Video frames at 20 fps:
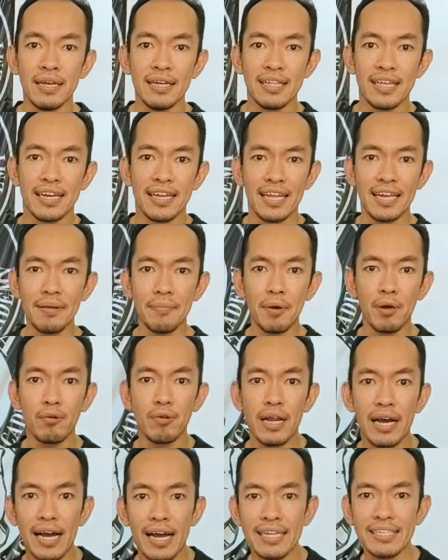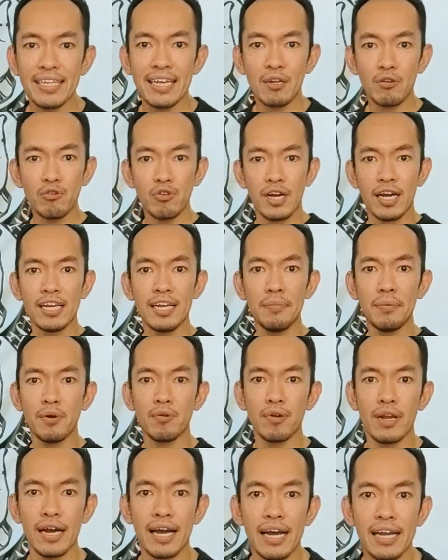Jadi Anda menggunakan, saya tunjukkan Anda
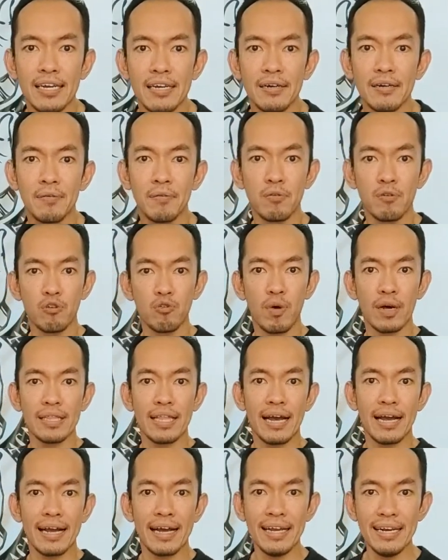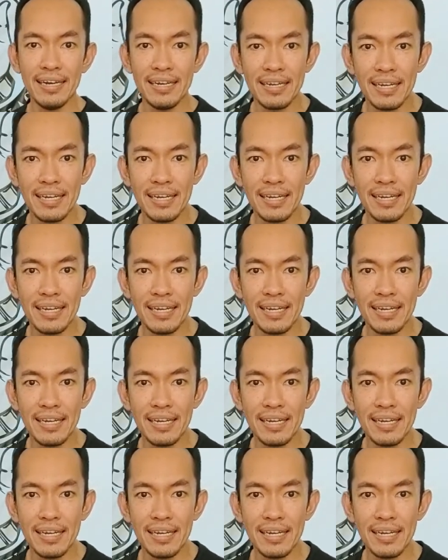menggunakan dua tangan,